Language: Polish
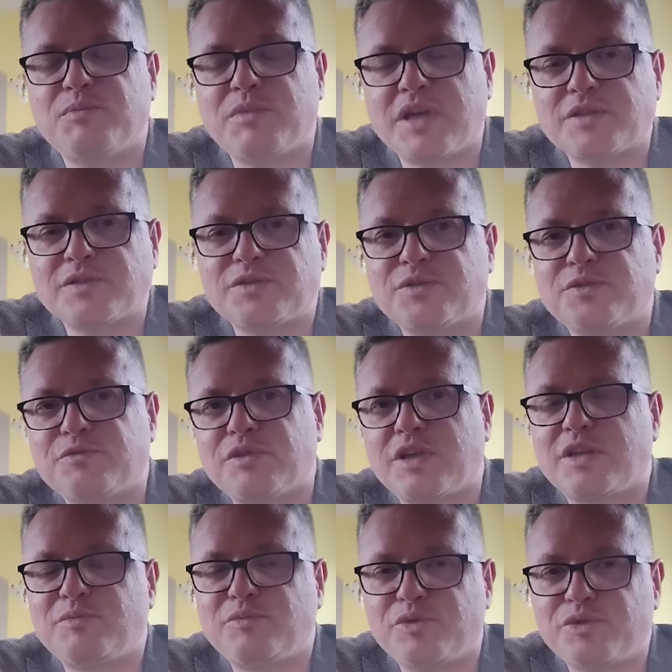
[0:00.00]

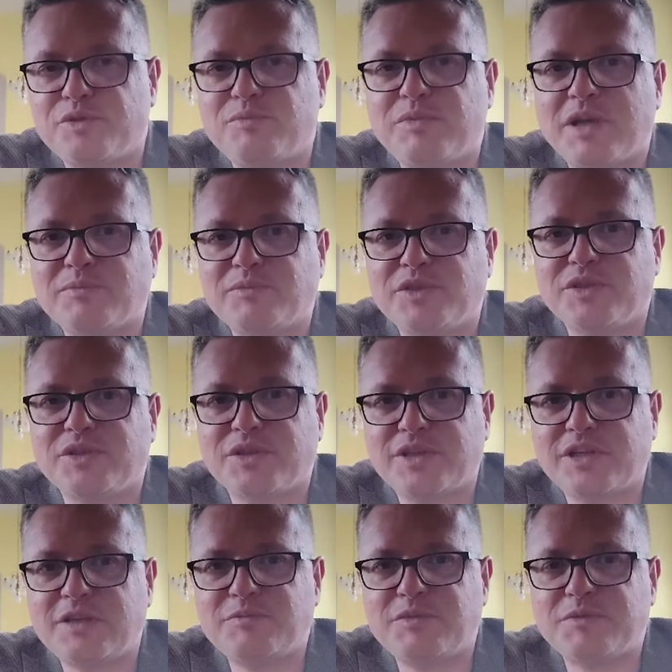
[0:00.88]
manną albo rybami i
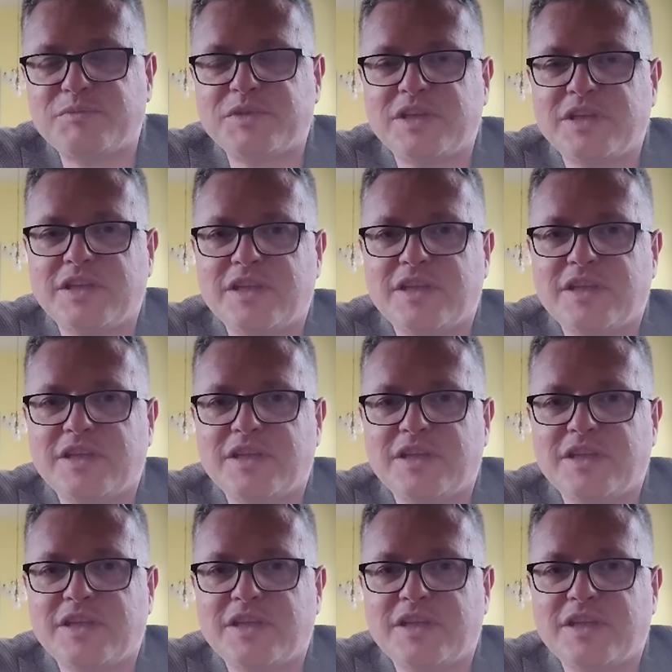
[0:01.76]
chlebem,